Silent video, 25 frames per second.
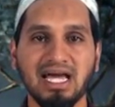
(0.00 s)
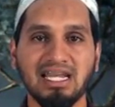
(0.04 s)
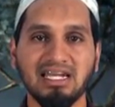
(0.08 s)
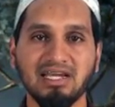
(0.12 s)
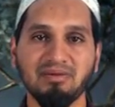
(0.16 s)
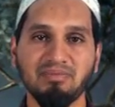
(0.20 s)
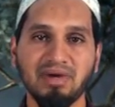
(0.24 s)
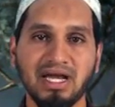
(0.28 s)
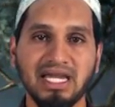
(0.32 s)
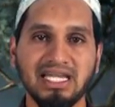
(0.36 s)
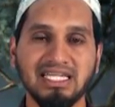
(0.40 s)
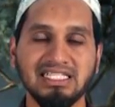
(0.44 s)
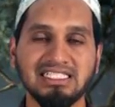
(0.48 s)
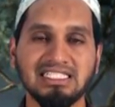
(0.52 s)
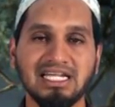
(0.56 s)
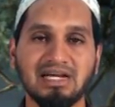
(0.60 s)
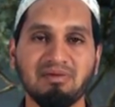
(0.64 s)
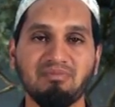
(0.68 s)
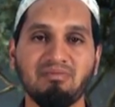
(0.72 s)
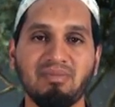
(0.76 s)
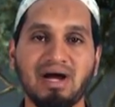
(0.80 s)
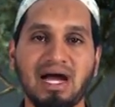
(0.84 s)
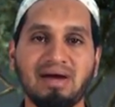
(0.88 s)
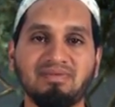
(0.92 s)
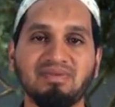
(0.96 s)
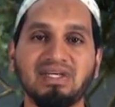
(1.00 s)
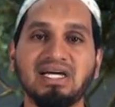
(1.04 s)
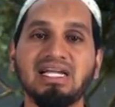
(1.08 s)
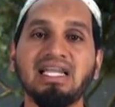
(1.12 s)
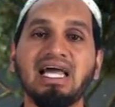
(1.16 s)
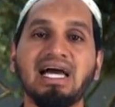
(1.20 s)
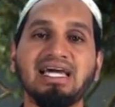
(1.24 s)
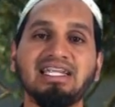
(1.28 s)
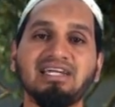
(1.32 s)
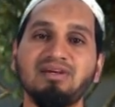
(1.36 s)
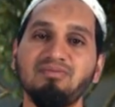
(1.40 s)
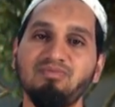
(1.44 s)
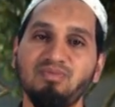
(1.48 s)
การอภัยจากบาปทั้ง
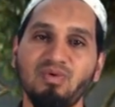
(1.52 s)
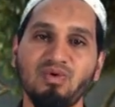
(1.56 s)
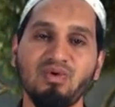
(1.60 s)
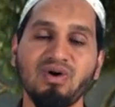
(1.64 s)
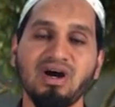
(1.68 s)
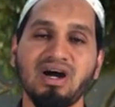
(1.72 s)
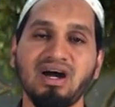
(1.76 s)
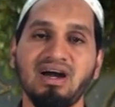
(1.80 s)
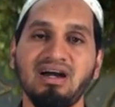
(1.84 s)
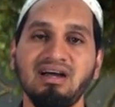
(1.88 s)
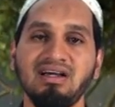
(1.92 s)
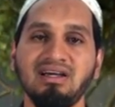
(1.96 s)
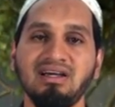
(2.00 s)
หลายทั้งปวง